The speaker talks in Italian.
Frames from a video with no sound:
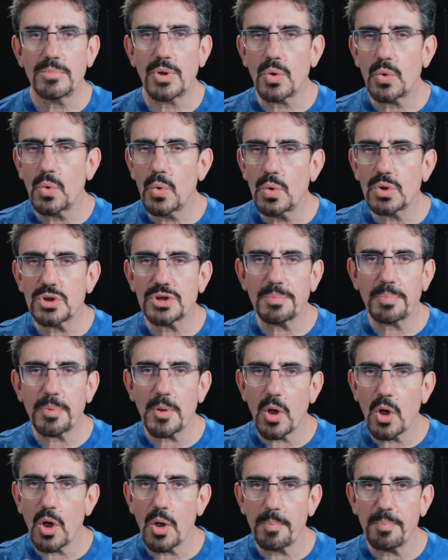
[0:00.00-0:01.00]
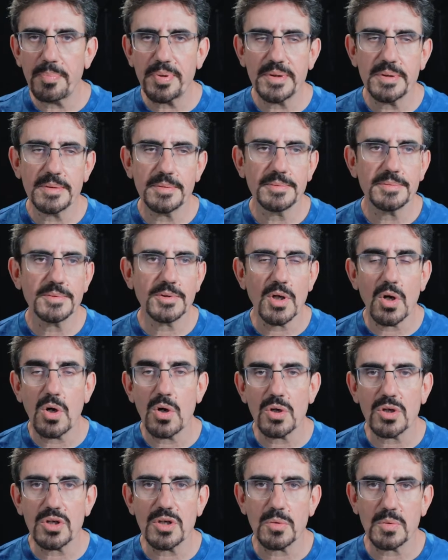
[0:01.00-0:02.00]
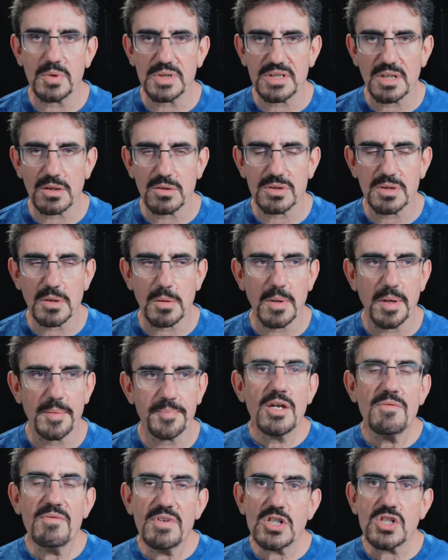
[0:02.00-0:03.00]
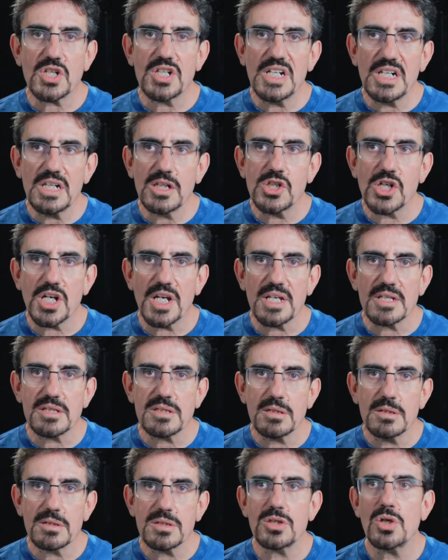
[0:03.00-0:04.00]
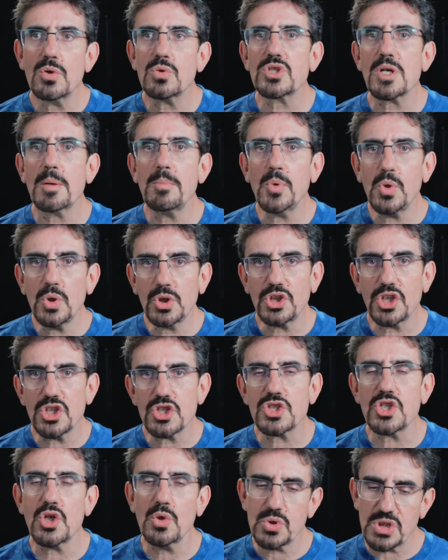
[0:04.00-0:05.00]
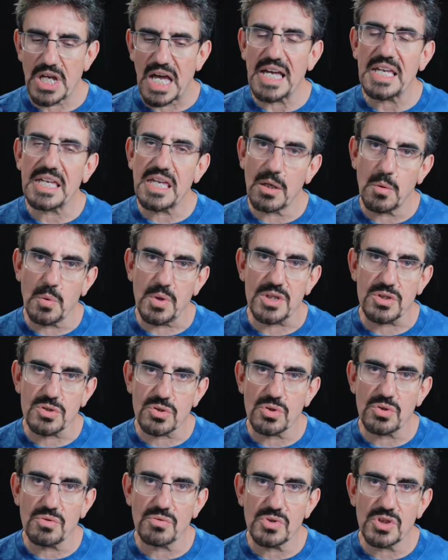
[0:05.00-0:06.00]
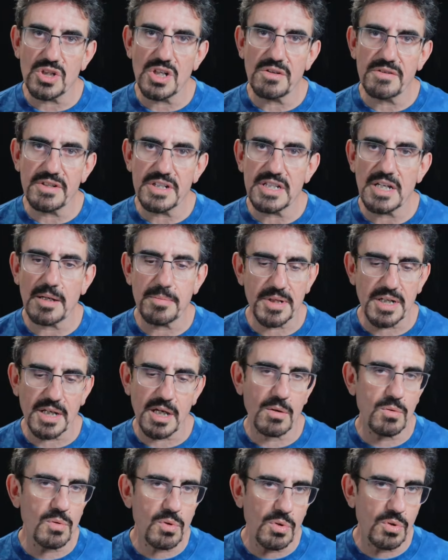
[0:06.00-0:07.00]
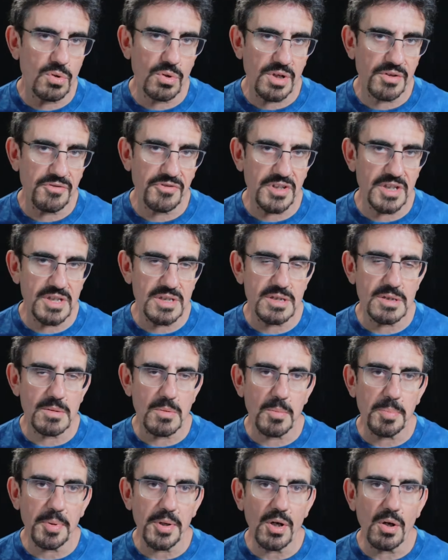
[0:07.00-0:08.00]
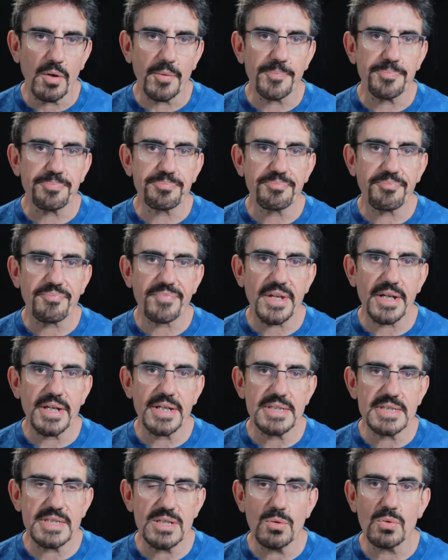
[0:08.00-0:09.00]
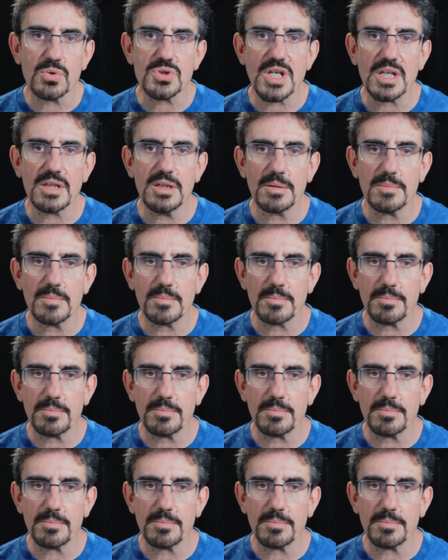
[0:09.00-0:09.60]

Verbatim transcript: blues, pop, rock, questa cosa qua. Invece nel jazz si usa molto, si usa anche questo, devo dire la verità, perché è un colore fighissimo, però si usa